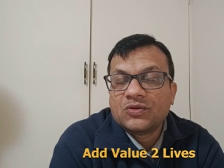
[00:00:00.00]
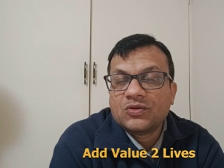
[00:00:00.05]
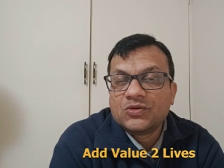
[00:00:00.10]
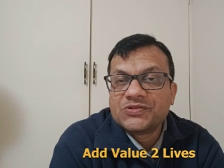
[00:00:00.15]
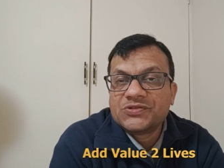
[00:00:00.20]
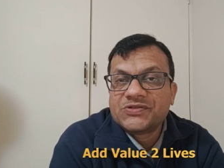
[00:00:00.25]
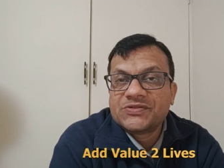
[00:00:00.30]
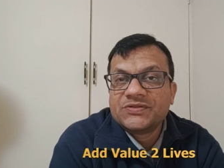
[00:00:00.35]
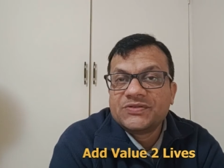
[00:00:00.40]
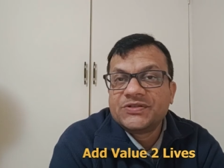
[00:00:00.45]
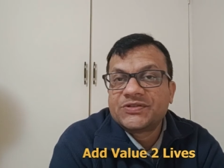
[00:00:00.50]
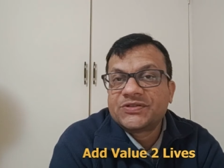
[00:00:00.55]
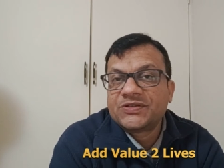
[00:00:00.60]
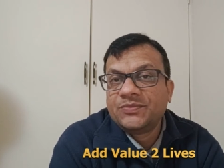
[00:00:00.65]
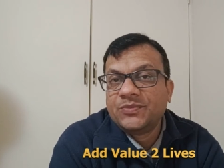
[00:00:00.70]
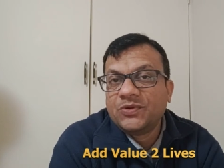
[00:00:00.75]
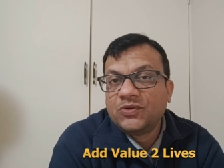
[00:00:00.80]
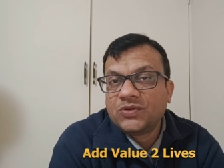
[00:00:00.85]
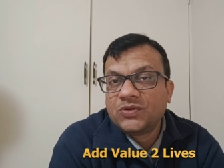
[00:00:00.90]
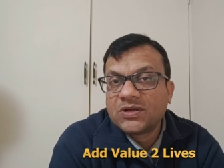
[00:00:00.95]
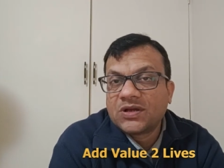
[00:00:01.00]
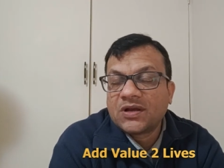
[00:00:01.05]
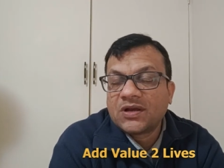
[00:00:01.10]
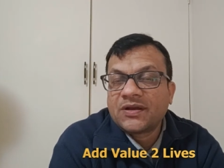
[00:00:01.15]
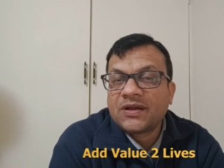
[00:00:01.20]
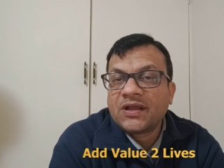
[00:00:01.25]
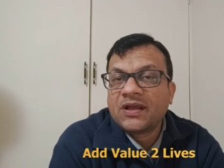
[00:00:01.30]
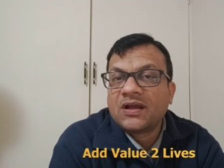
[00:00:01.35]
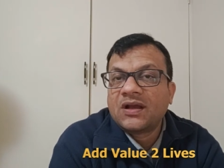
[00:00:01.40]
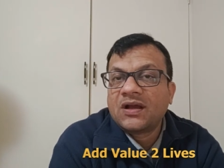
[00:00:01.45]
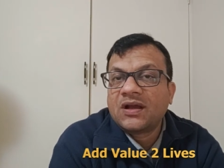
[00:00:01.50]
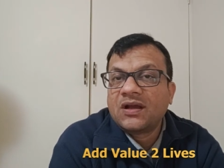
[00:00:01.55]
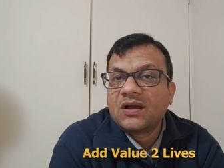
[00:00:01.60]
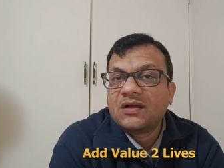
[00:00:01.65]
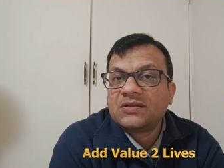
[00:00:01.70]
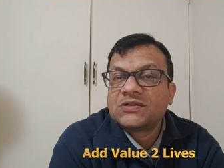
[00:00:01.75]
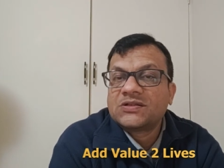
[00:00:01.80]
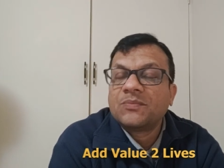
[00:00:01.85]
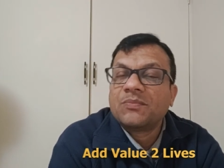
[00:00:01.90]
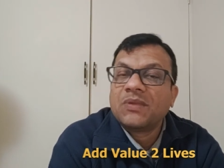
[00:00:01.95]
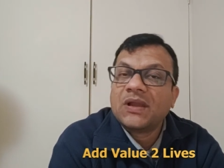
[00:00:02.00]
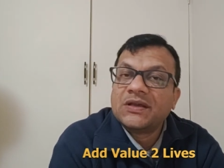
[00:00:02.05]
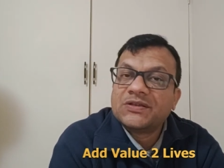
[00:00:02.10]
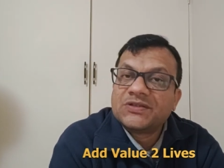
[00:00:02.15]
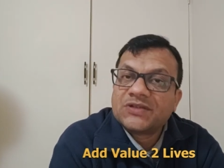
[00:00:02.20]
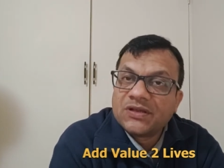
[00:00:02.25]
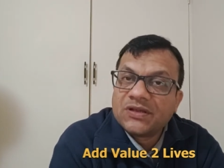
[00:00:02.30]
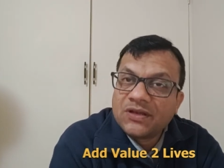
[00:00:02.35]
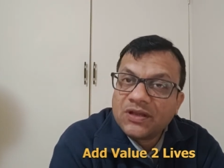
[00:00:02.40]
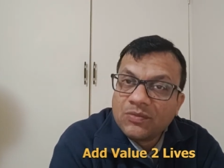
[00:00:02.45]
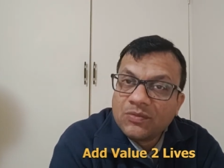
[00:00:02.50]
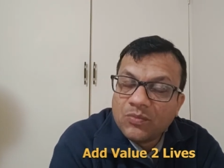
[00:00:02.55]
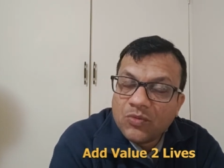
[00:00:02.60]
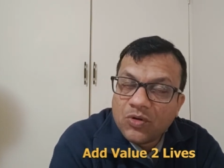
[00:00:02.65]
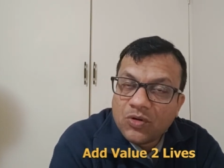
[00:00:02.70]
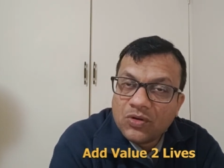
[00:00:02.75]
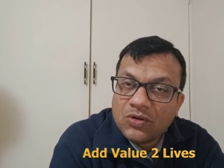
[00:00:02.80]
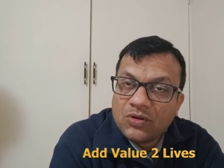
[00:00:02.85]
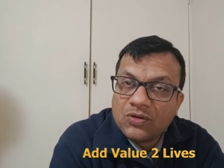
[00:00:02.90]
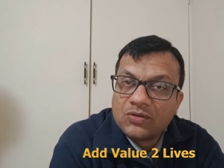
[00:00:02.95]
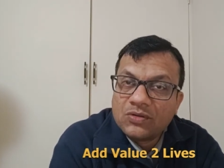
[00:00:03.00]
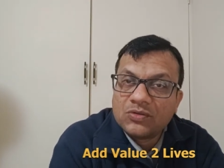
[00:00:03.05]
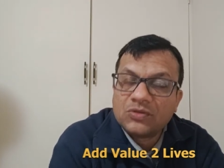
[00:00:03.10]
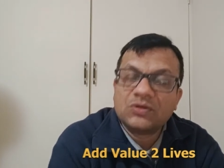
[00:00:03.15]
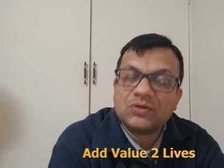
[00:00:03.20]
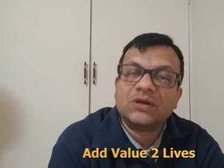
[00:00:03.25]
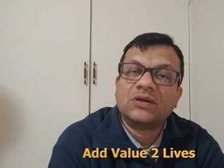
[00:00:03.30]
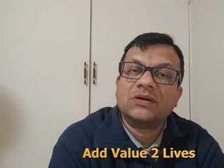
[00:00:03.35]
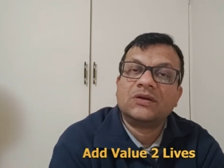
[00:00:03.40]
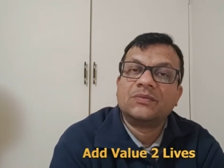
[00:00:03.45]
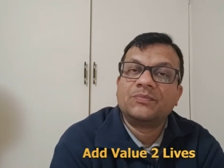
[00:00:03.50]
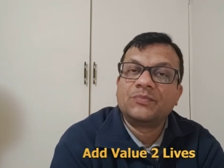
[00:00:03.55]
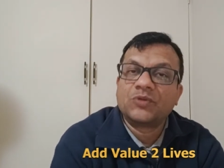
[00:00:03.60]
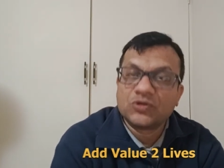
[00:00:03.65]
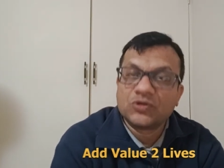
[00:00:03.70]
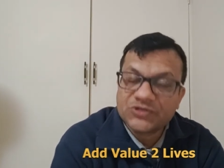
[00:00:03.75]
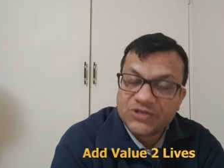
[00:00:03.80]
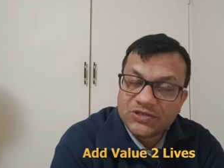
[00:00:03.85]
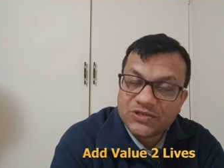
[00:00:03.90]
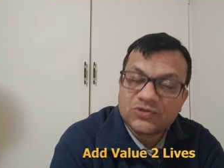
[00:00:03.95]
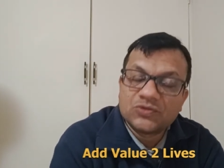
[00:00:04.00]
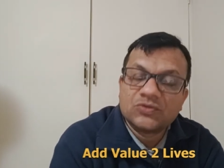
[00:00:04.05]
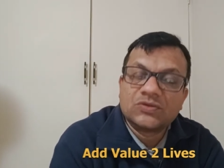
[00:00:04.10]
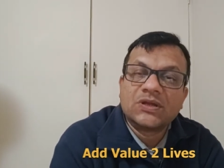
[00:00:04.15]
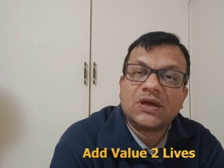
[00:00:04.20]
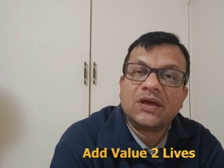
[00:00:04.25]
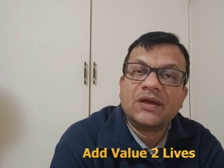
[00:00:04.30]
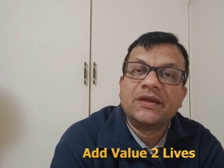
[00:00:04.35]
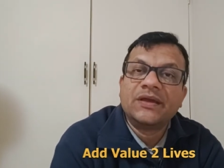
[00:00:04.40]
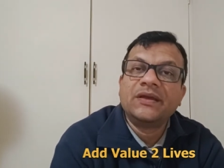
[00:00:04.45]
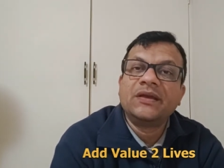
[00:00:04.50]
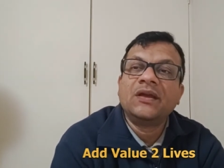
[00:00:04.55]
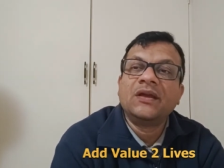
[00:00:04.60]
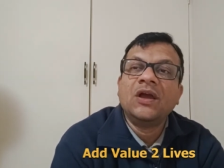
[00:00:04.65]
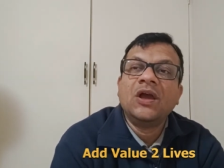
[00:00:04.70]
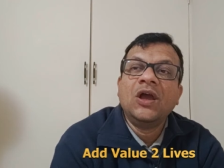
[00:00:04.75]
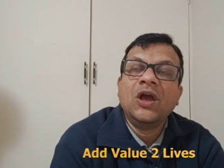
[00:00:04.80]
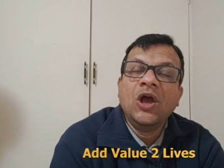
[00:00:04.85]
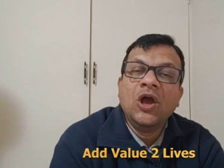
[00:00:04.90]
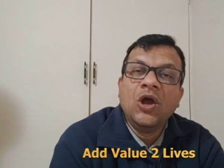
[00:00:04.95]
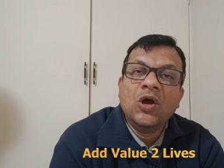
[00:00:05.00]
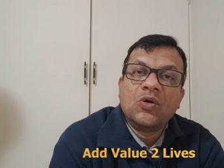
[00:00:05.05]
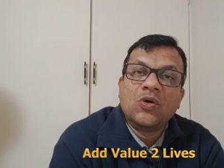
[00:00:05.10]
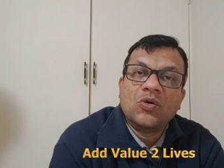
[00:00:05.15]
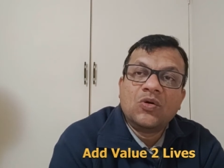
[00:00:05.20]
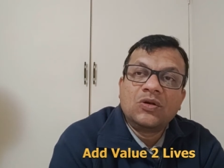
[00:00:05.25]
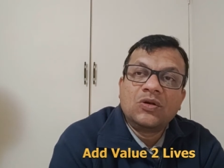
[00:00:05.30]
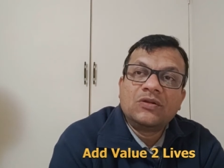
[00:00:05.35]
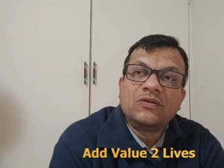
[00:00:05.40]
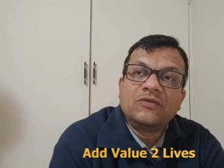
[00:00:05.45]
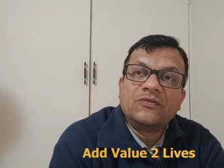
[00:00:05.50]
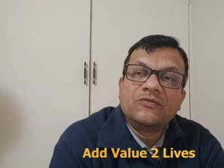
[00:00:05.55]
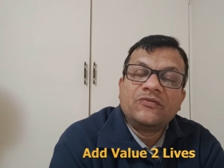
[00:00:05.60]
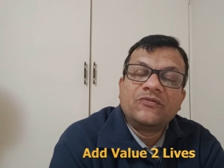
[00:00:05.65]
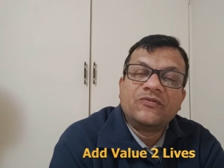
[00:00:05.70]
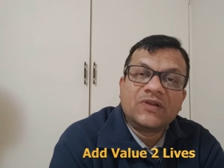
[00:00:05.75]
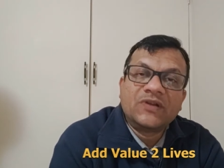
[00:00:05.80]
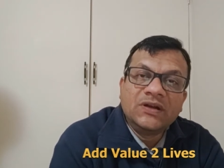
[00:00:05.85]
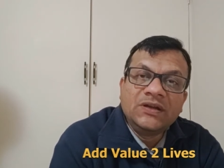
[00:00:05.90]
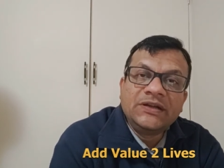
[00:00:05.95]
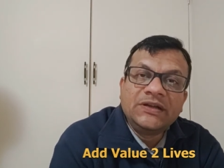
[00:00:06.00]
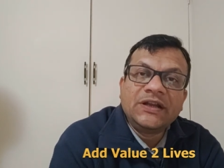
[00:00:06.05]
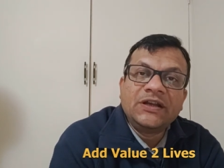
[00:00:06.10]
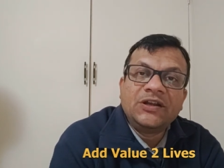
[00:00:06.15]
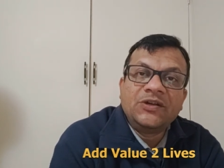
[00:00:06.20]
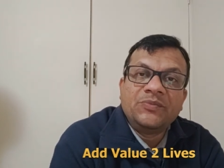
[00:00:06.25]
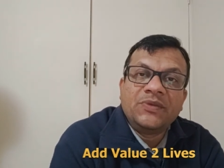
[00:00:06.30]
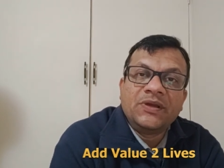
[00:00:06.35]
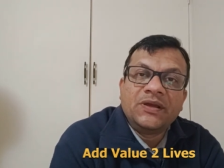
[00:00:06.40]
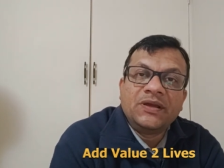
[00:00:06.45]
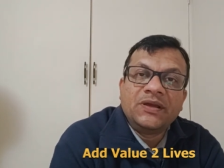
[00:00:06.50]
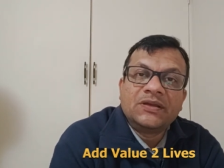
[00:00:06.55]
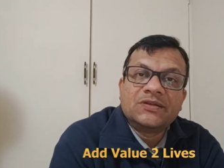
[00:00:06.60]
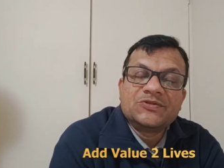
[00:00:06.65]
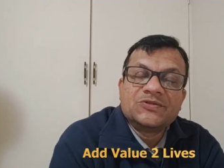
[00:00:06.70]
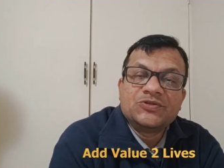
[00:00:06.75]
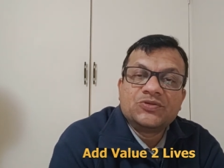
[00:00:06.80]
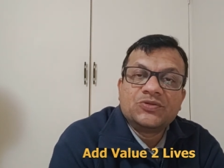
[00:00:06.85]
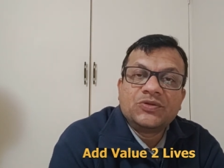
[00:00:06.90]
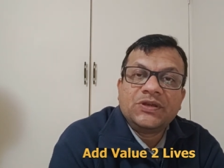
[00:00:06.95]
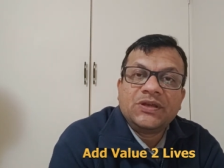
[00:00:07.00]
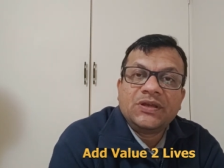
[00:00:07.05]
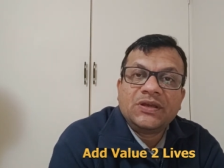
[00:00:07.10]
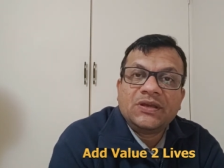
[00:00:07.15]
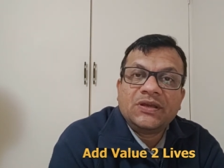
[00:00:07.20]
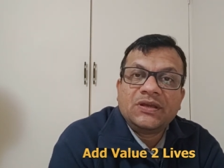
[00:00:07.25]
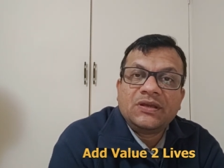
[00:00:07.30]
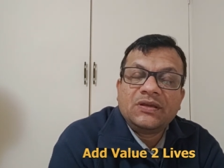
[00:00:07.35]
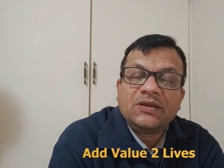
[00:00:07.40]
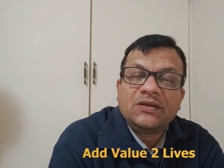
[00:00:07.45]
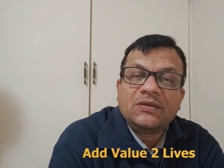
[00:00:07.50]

गुड्स डिस्ट्रीब्यूट करने का सप्लाई चेन एक मॉडल प्रोसेस होता है और फ्रंट एंड में जो ये